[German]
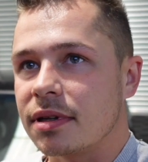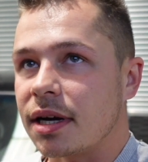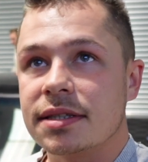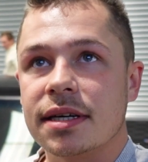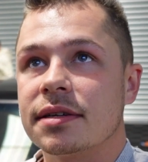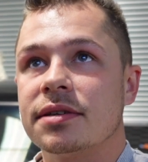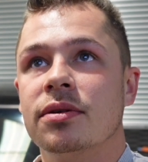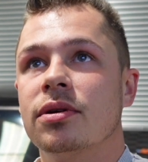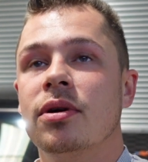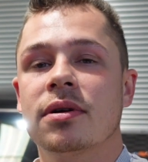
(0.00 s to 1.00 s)
gleichzeitig
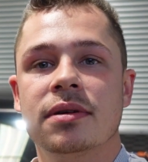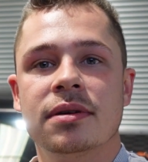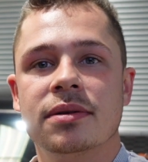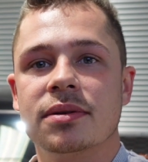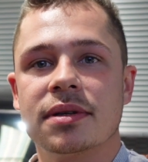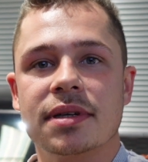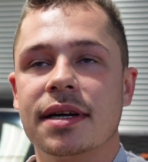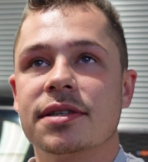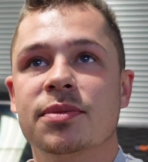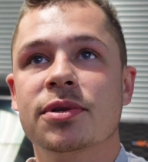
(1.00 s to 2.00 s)
noch locken und
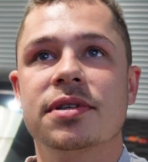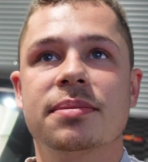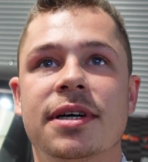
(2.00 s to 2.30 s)
alles Mögliche